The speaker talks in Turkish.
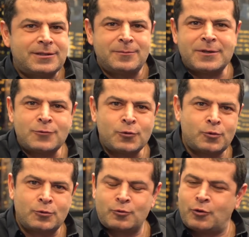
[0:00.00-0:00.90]
İşte biraz
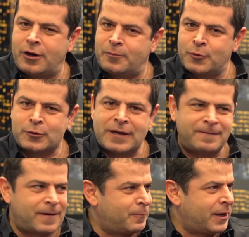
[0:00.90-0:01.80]
oturduk tuhaf bir
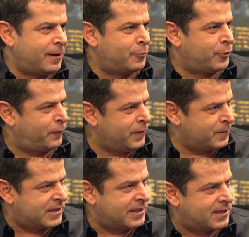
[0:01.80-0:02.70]
ortam var. Baya böyle
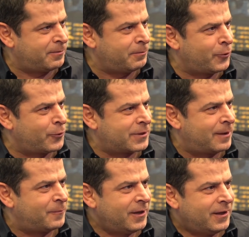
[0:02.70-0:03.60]
film seti gibi bir
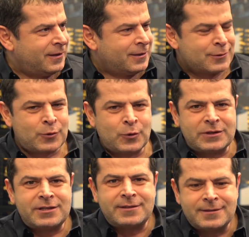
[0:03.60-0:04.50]
ortam. Evet.
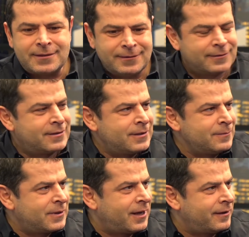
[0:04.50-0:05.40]
Sonra çıktık
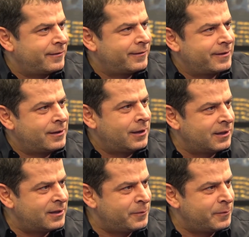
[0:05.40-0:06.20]
dedim ki ya İlhan